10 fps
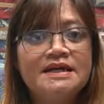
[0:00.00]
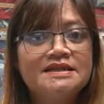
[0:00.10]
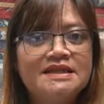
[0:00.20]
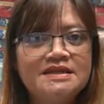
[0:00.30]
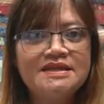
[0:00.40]

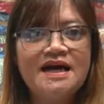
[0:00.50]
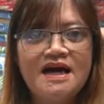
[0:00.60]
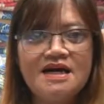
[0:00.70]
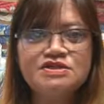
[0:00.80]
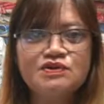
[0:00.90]

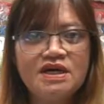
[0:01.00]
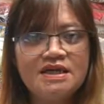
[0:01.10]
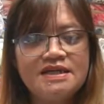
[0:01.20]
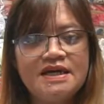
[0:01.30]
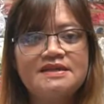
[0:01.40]
tindahan so
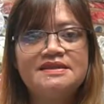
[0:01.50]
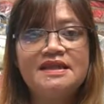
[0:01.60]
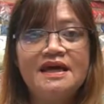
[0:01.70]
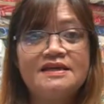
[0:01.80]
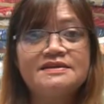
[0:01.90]
natay
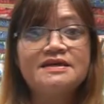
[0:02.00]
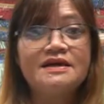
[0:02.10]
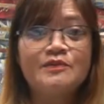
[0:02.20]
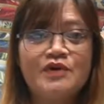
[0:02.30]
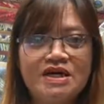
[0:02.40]
10
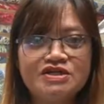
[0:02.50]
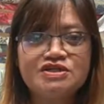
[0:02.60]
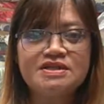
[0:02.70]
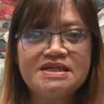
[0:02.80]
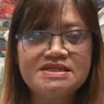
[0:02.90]
ka
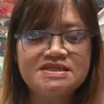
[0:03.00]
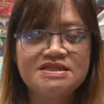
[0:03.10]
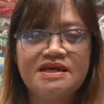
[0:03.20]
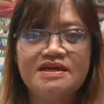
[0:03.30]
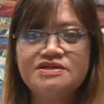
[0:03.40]
branch na sa
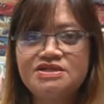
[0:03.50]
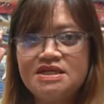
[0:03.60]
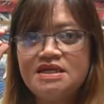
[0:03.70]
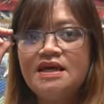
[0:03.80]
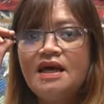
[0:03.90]

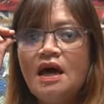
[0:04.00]
CNG